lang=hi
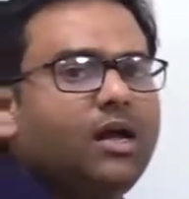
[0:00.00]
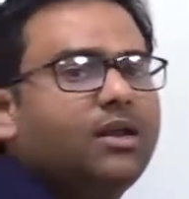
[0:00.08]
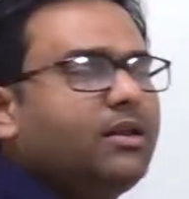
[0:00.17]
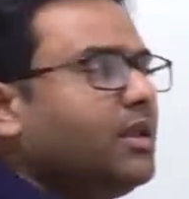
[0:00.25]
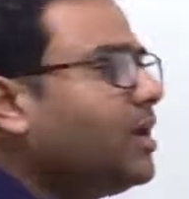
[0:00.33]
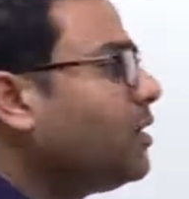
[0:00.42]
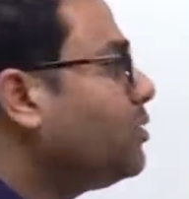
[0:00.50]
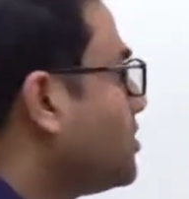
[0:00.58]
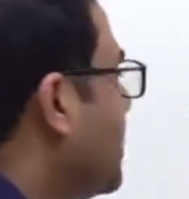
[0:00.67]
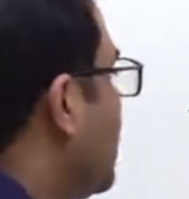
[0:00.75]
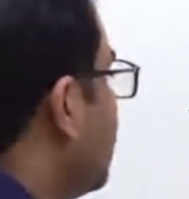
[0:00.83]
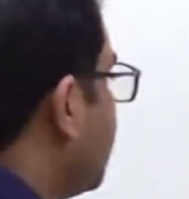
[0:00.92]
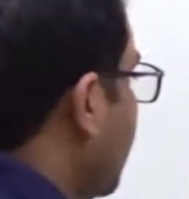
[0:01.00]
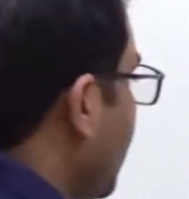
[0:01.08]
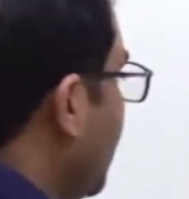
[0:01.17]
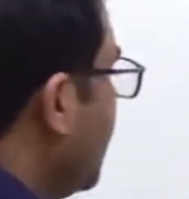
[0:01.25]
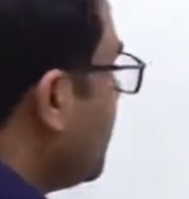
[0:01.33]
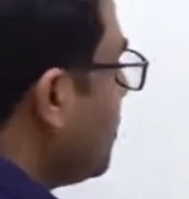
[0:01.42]
नरव सेल से
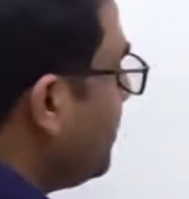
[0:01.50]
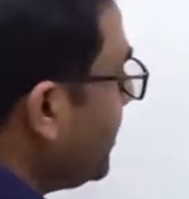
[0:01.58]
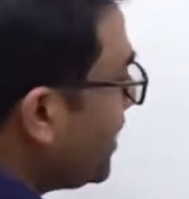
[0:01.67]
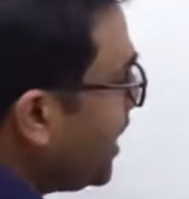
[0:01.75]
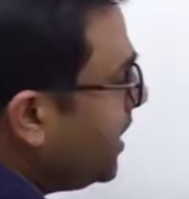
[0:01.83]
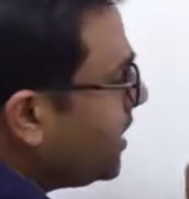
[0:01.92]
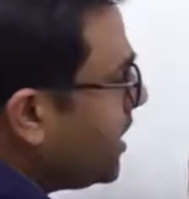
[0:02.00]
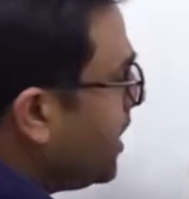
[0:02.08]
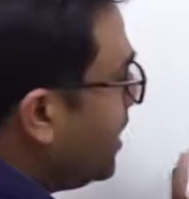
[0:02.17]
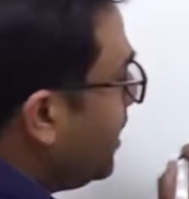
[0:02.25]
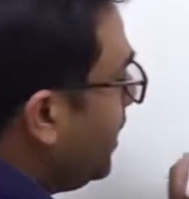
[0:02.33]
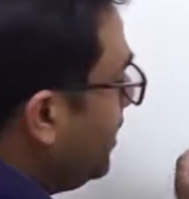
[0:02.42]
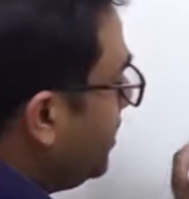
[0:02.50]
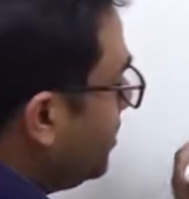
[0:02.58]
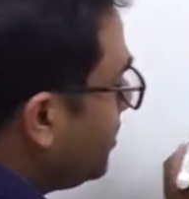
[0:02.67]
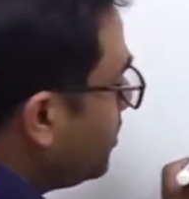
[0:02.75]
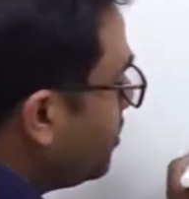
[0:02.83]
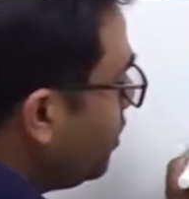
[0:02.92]
तो हमने क्या लिखा
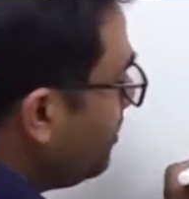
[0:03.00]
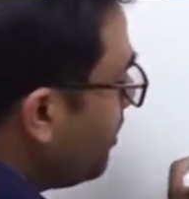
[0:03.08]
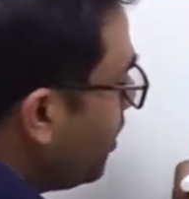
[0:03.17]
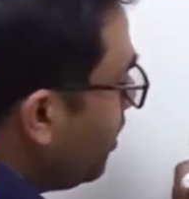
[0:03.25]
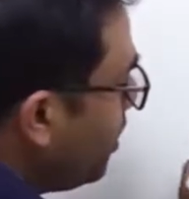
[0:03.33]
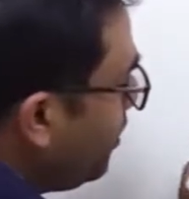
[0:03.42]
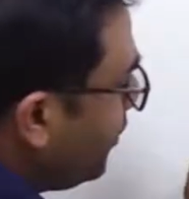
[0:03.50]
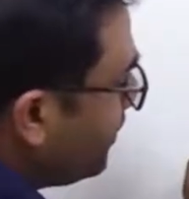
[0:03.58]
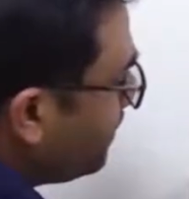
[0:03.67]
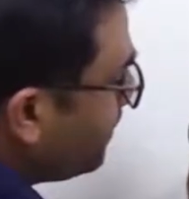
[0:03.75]
ग्रुप ऑफ